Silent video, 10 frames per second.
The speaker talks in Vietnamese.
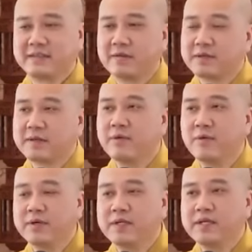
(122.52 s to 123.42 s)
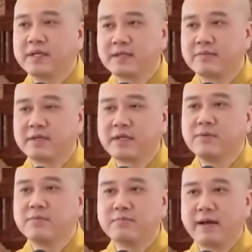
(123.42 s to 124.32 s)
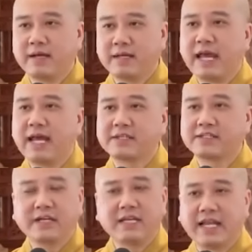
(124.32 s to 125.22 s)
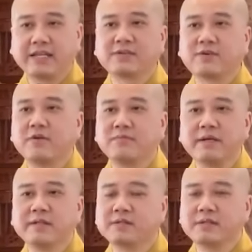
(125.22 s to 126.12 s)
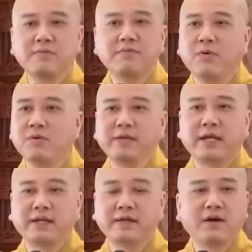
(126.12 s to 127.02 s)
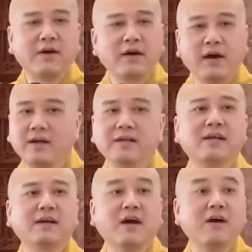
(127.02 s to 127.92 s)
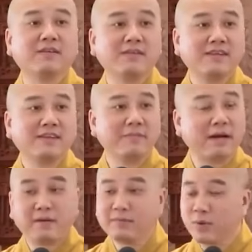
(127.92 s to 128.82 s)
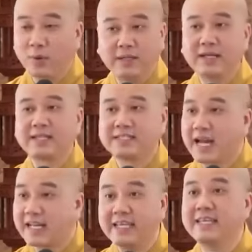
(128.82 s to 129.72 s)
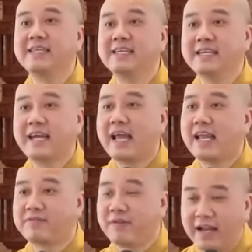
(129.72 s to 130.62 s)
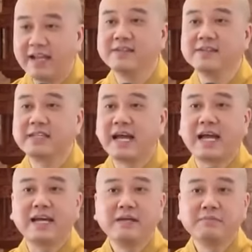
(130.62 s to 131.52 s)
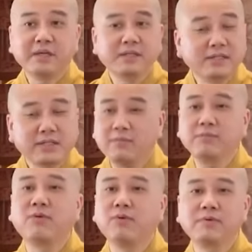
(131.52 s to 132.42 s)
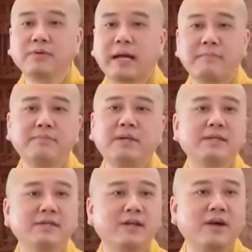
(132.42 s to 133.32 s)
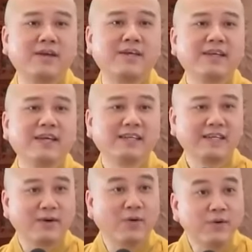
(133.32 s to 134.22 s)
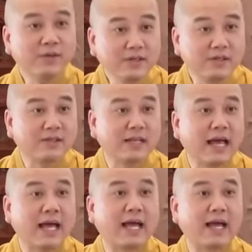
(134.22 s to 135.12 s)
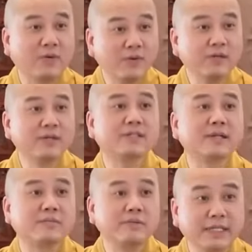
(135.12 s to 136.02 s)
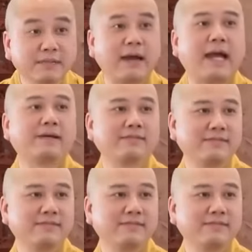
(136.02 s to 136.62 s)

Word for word: trong cái buổi trong cái lúc mà đang trời lạnh có một miếng nước nóng uống về nó ngon ơi là ngon mà không luận là trà gì hay là phải là nước trà miếng nước nóng uống ấm là được rồi thì uống nước là uống nước trong niết bàn